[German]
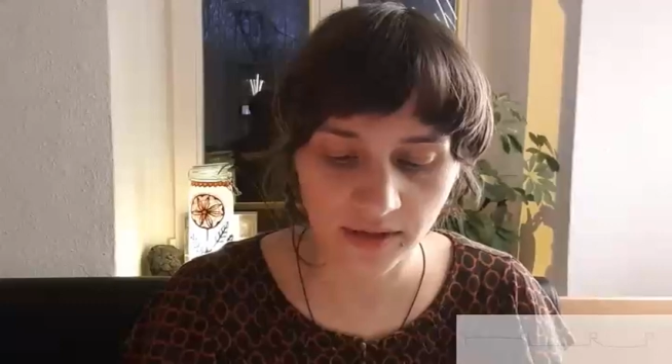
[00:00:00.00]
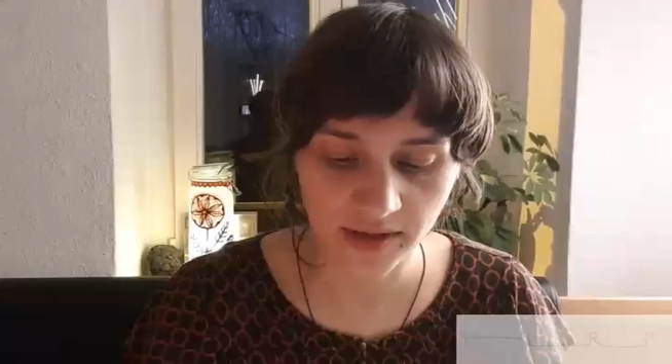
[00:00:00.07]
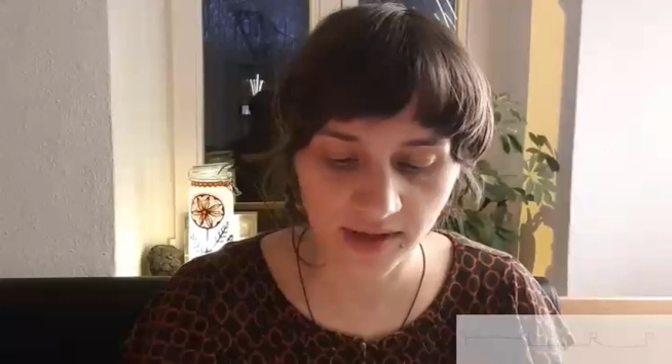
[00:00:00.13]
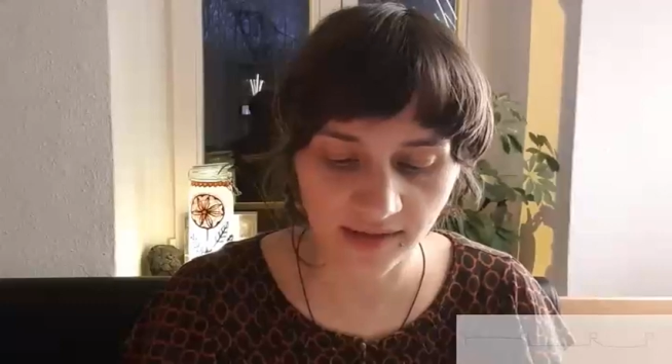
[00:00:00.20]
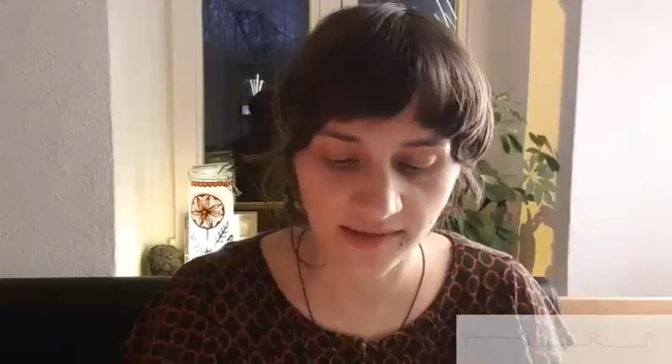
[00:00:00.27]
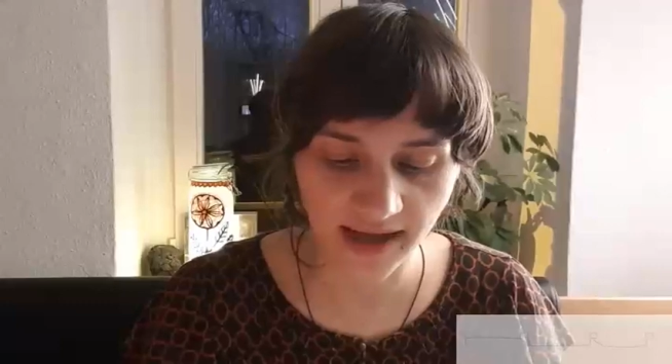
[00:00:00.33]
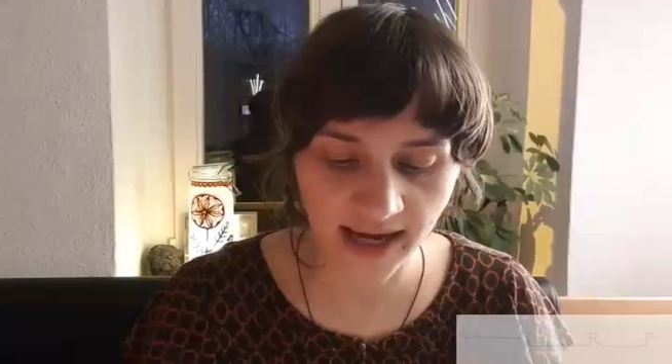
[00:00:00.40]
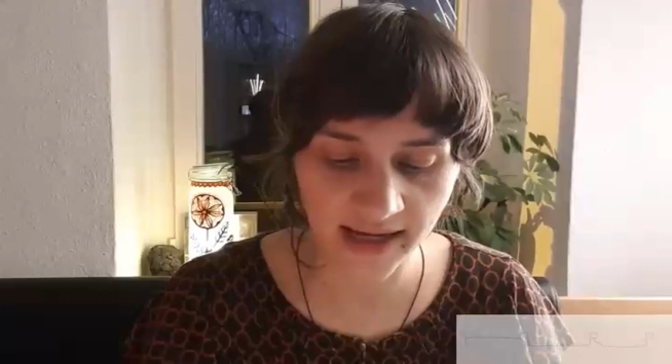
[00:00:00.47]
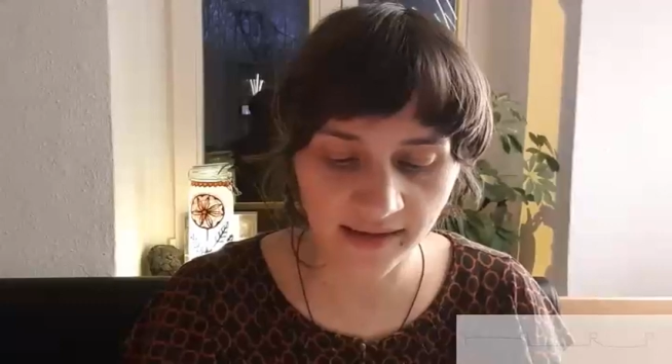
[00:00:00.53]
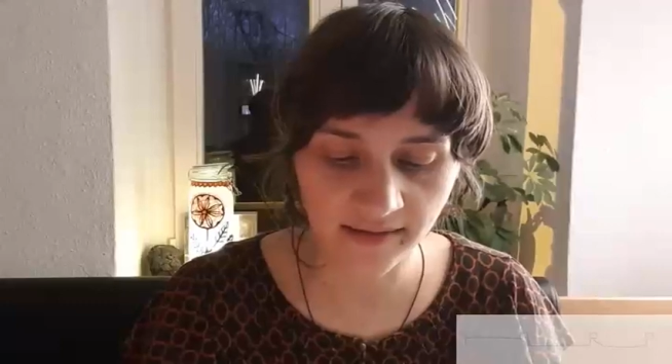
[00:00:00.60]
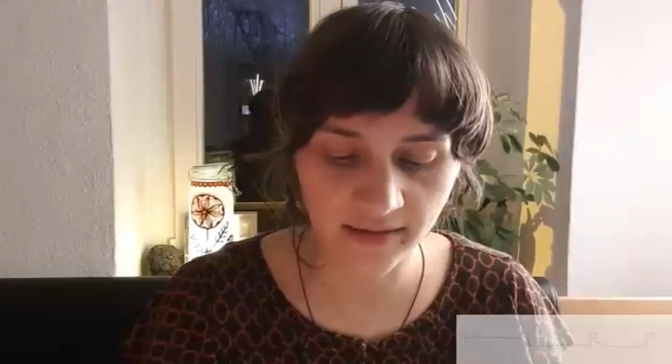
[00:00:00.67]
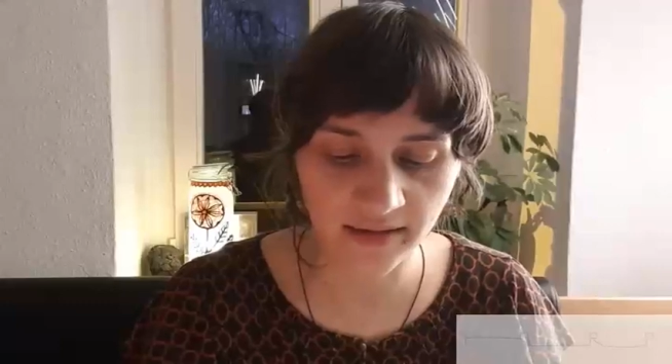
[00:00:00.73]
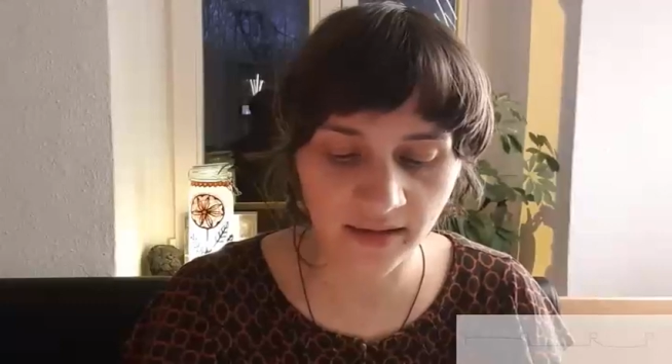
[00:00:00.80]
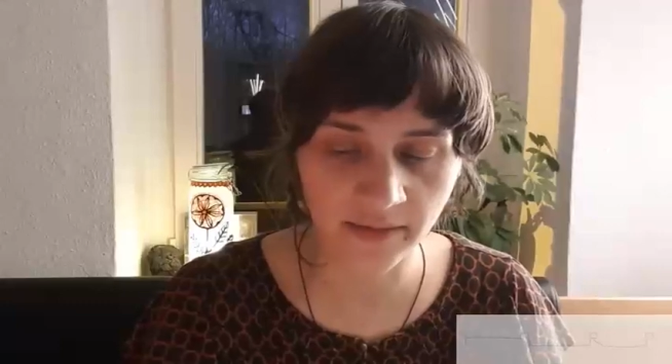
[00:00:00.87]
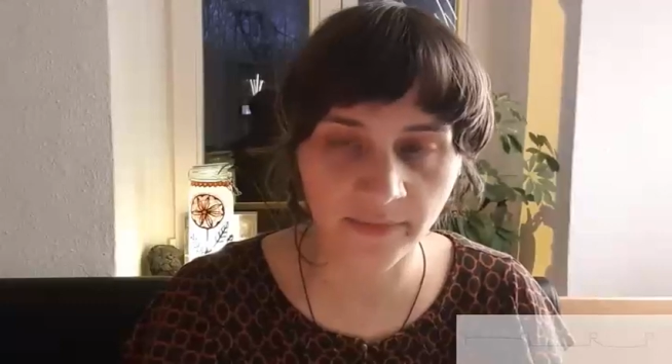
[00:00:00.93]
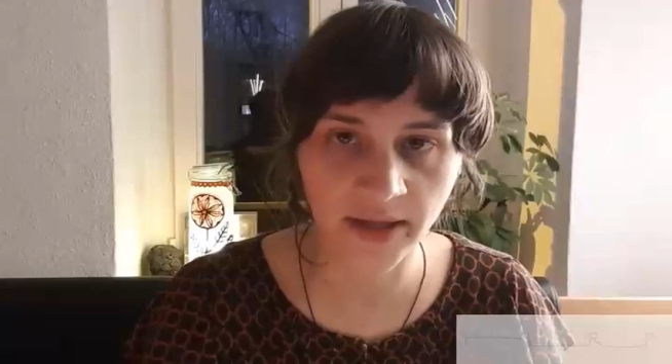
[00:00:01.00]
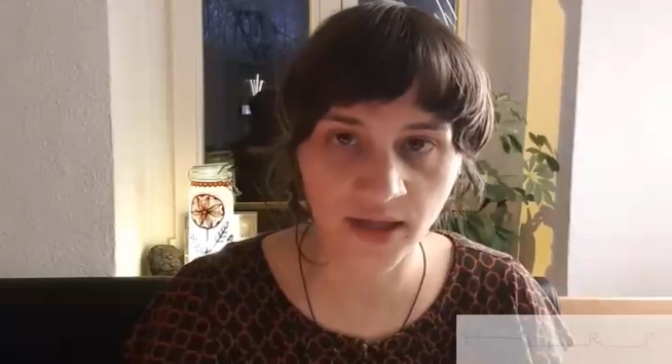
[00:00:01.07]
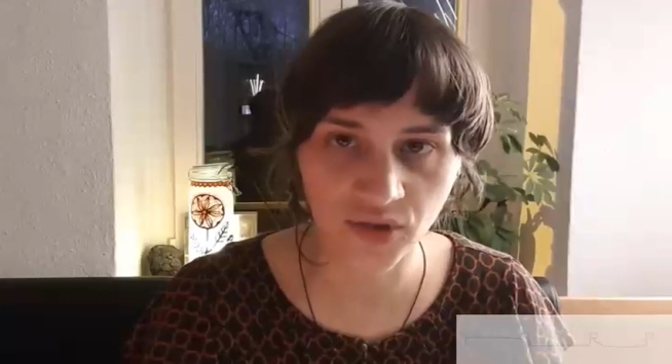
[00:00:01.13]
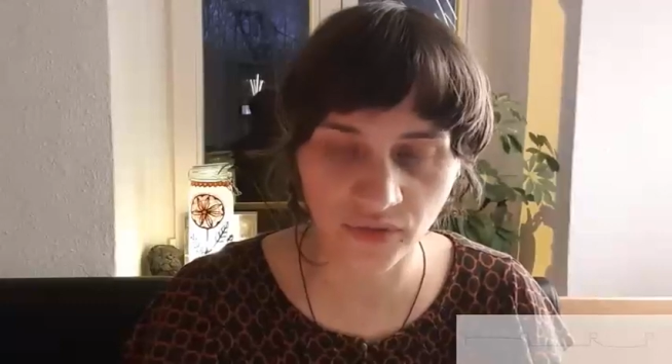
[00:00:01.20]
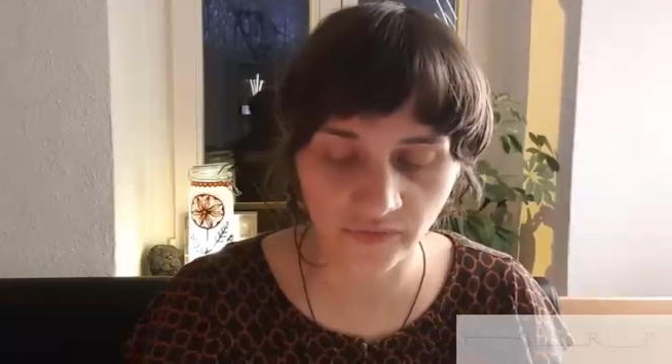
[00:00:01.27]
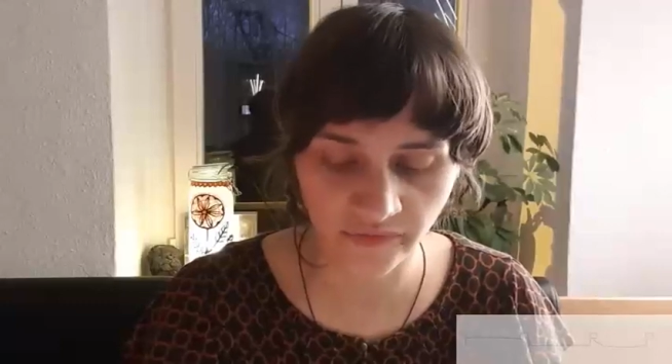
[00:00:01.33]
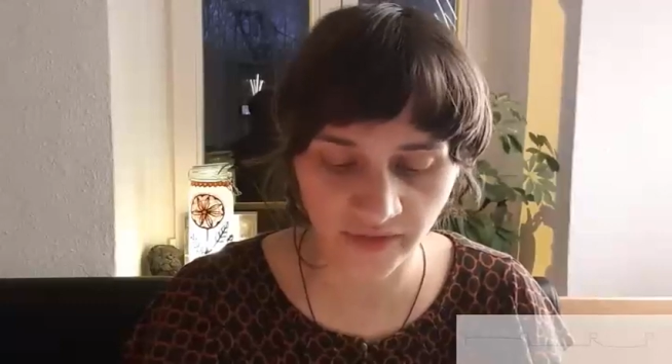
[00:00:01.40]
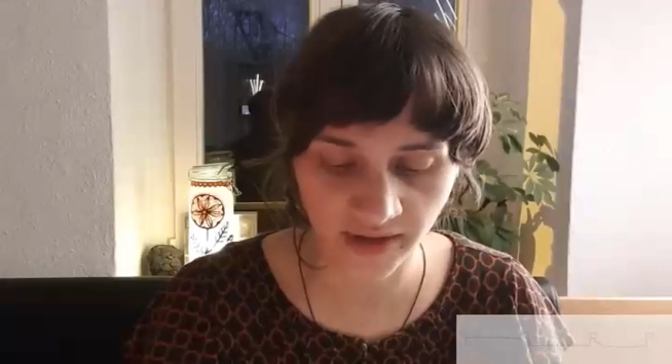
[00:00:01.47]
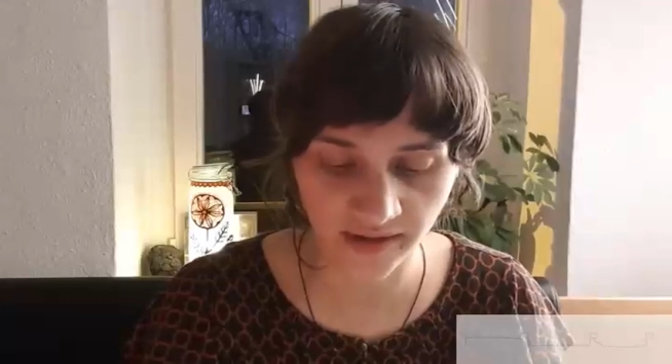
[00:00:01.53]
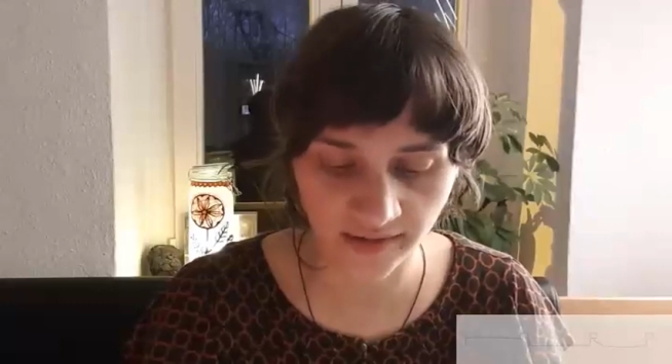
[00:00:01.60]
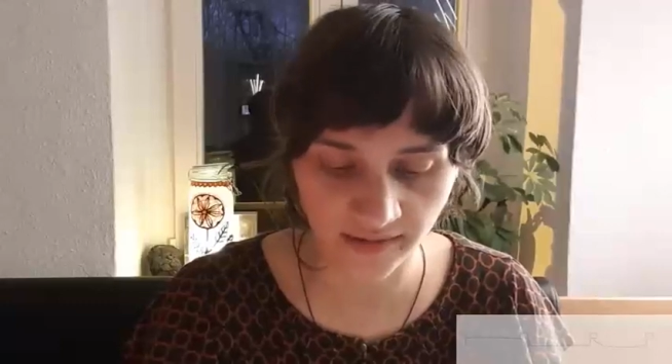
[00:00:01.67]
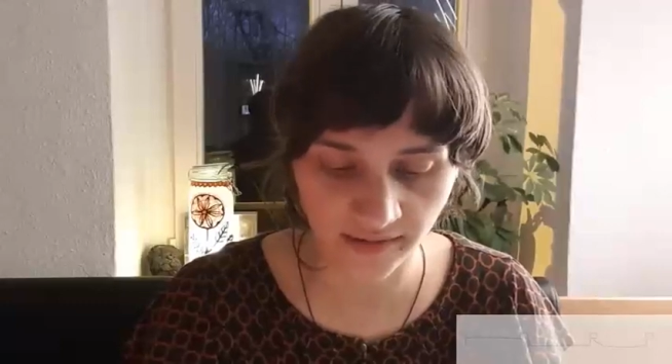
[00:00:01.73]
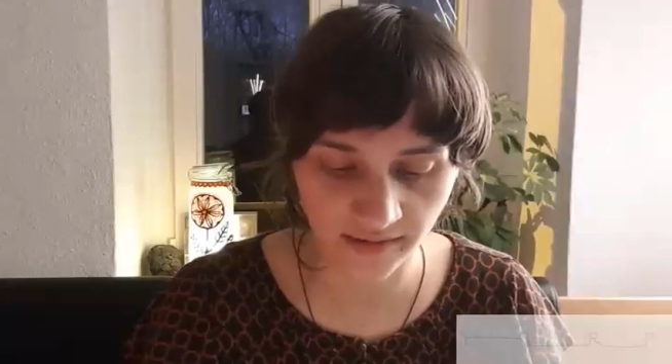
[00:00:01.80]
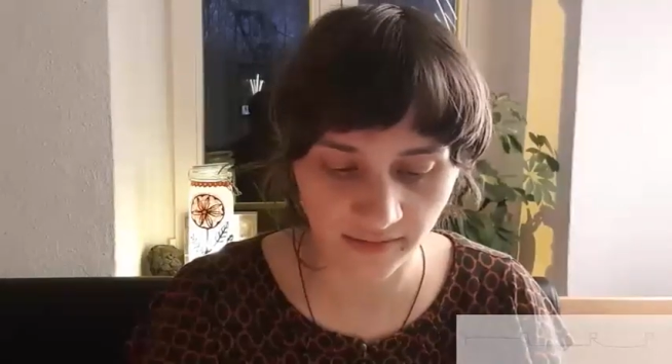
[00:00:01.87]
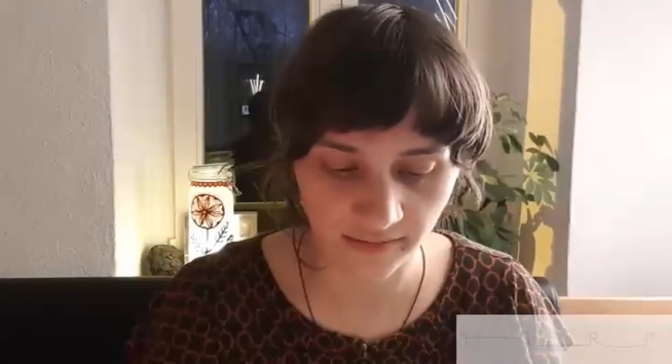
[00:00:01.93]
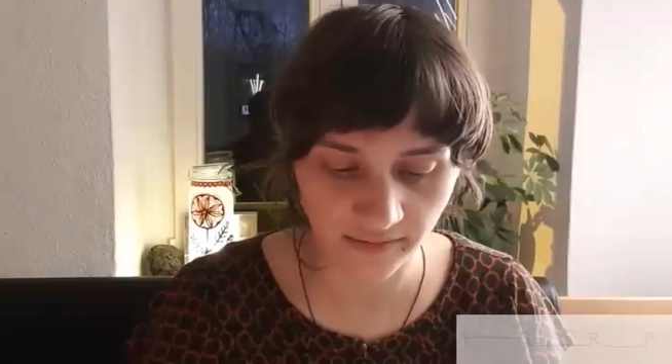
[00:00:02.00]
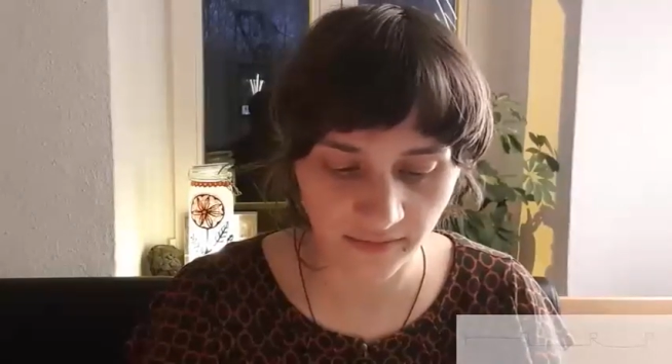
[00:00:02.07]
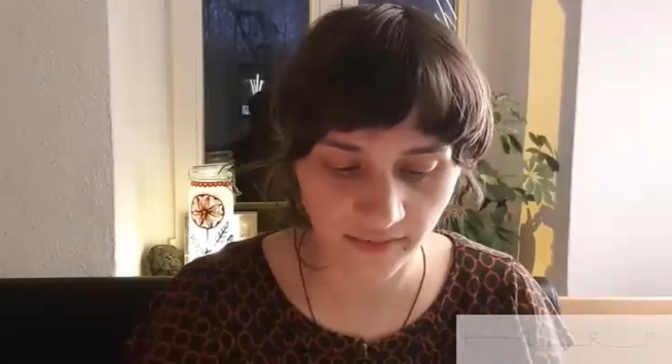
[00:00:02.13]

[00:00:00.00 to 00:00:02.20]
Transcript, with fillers: des einzelnen Menschenwesens,